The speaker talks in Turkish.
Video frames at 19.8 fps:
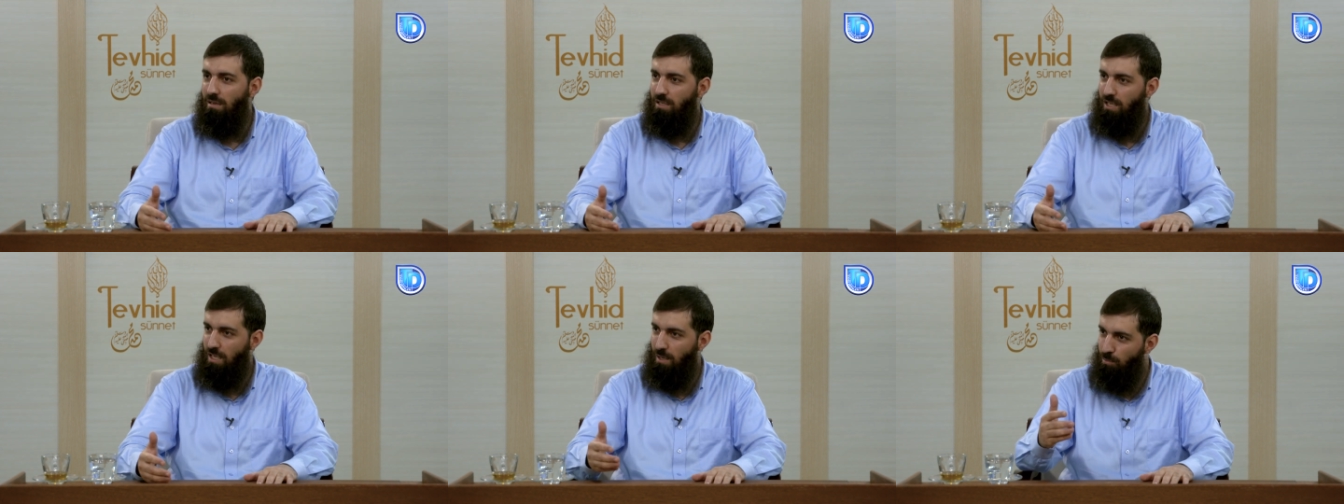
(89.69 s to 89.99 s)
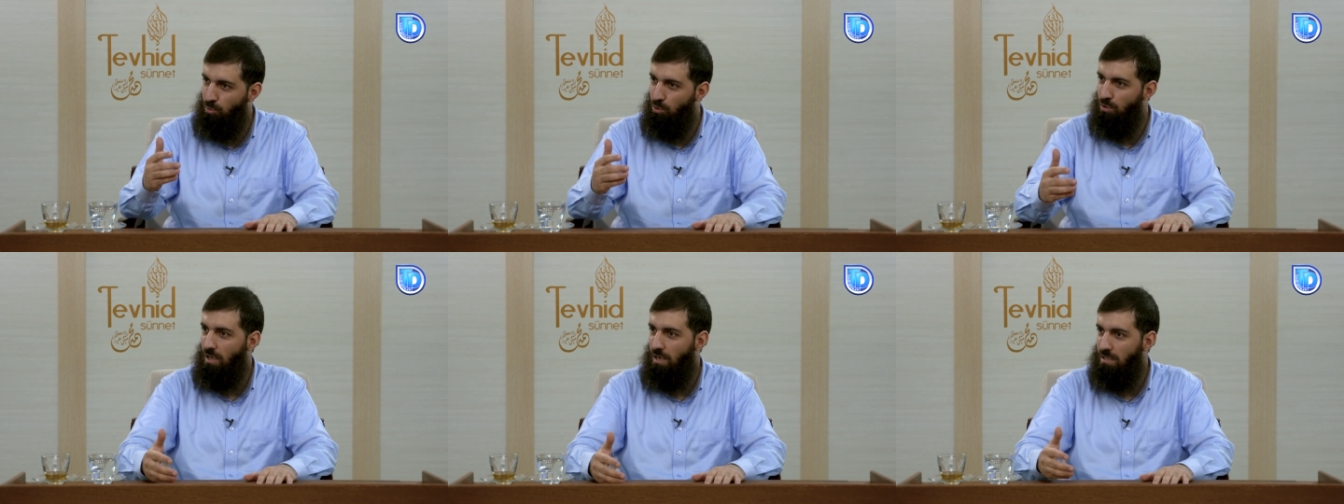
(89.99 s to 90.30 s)

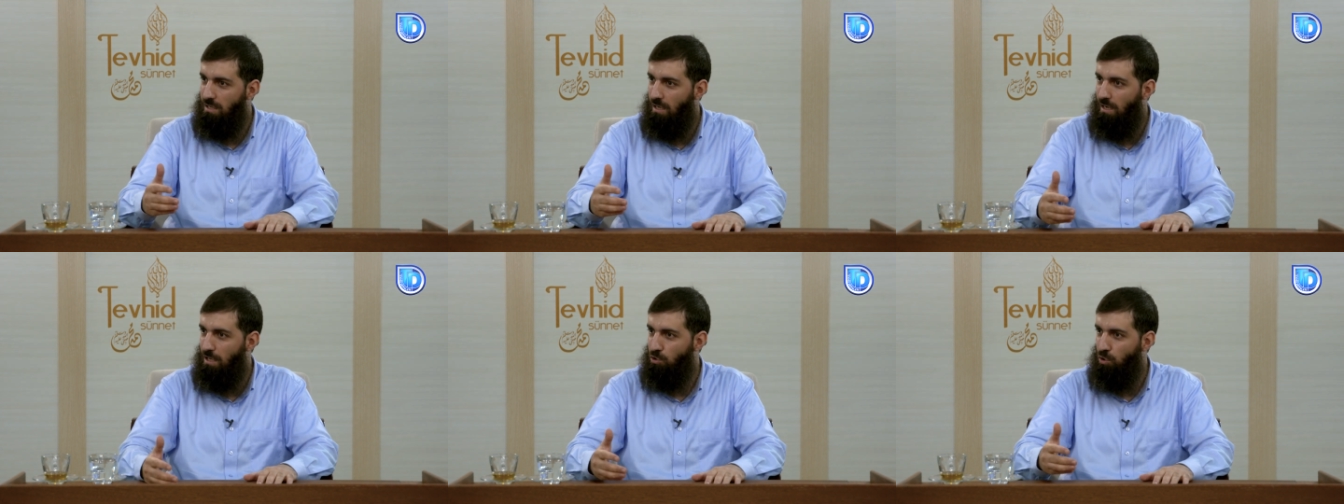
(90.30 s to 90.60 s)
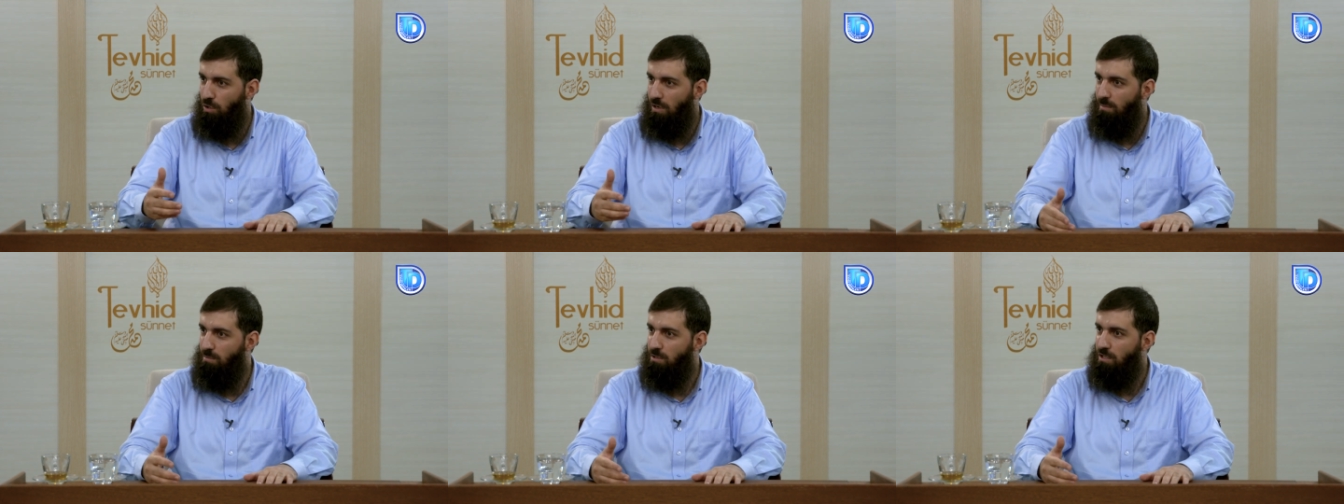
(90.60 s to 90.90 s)
kim bunları sana
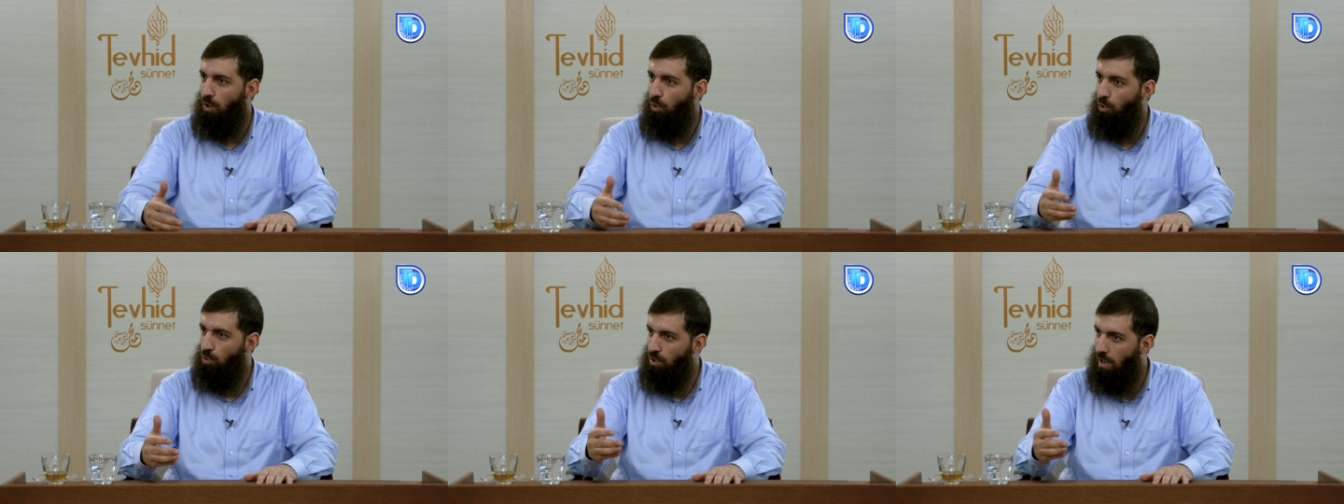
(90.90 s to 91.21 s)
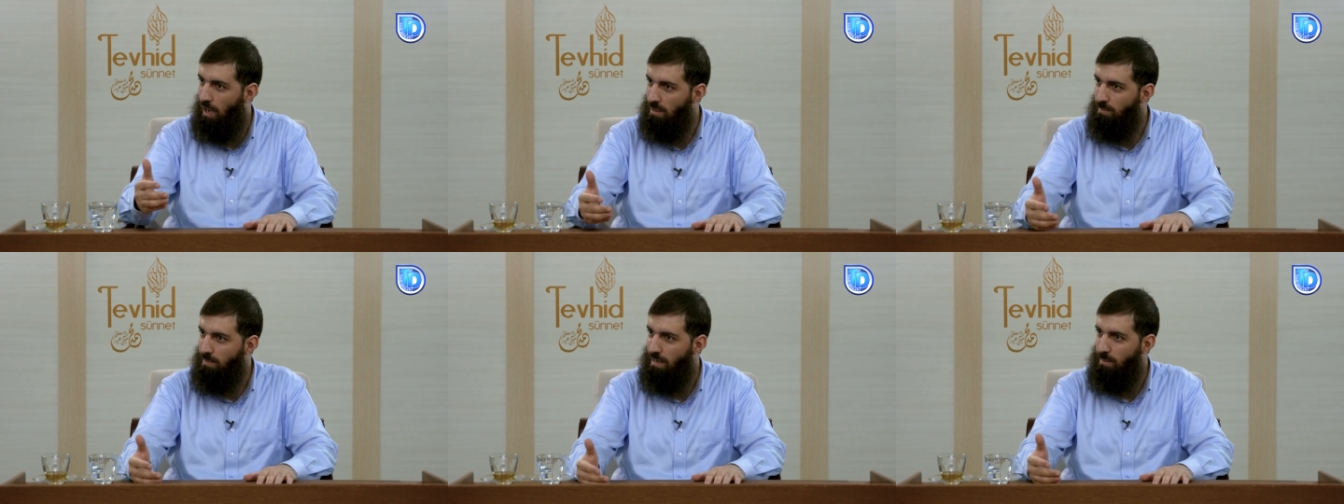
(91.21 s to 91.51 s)
söylemişse onu
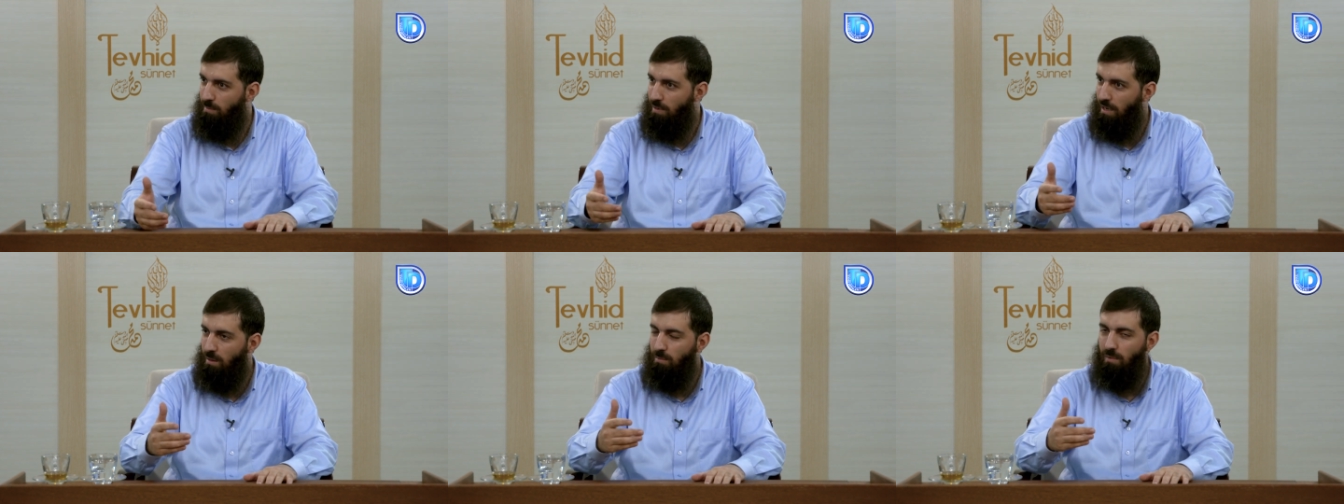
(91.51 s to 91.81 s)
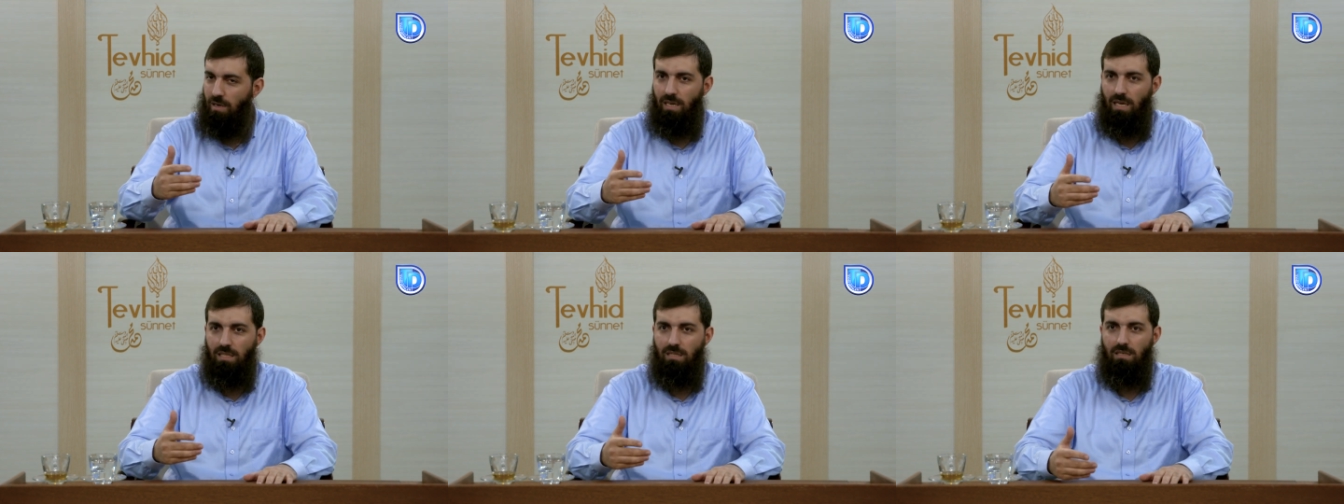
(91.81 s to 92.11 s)
al benim
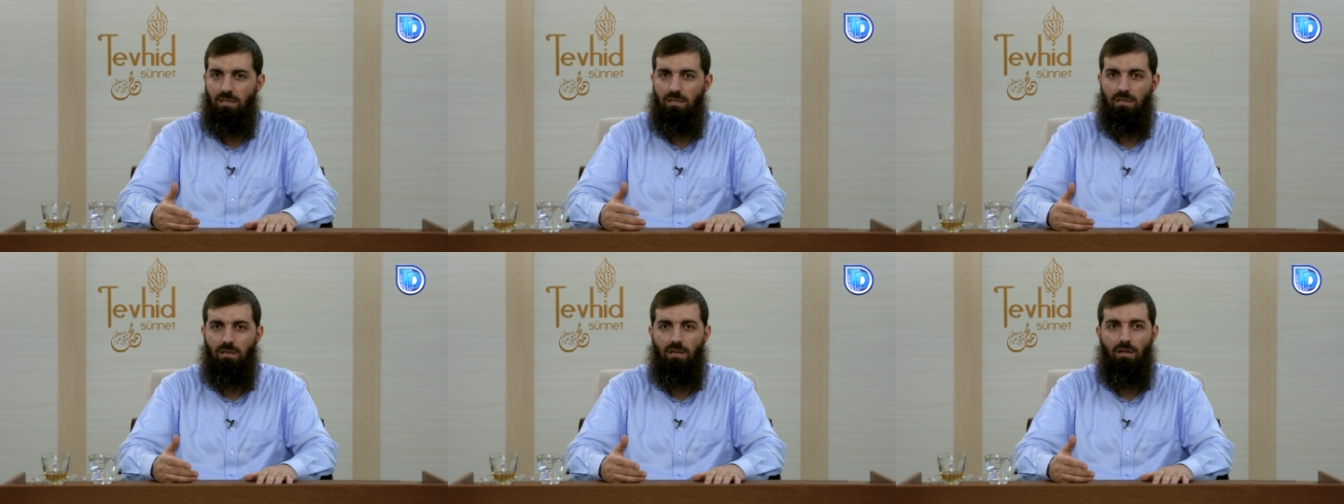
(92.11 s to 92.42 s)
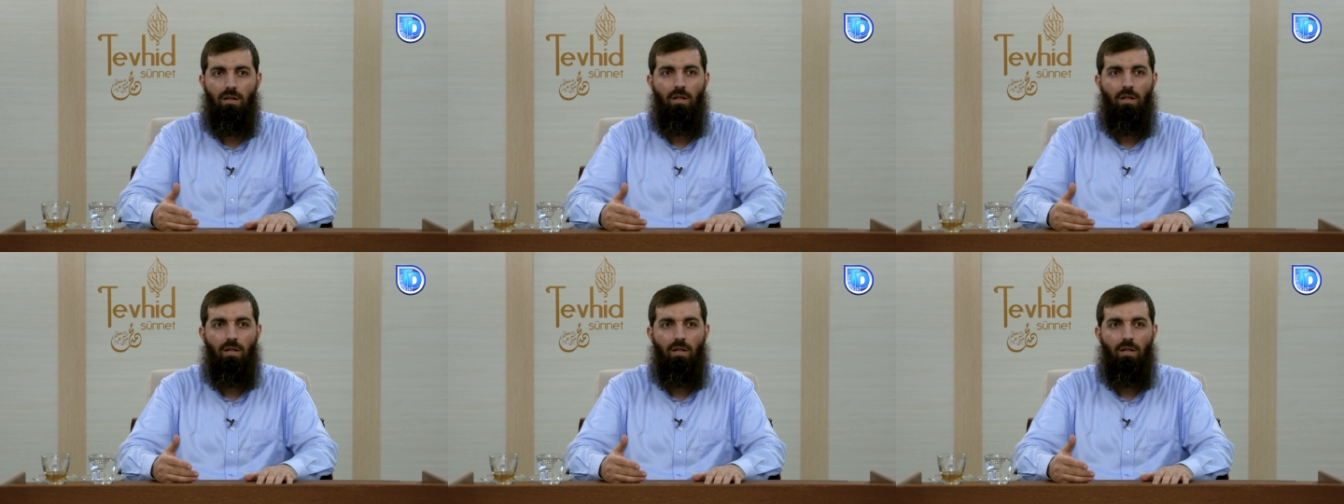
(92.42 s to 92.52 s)
yanıma getir.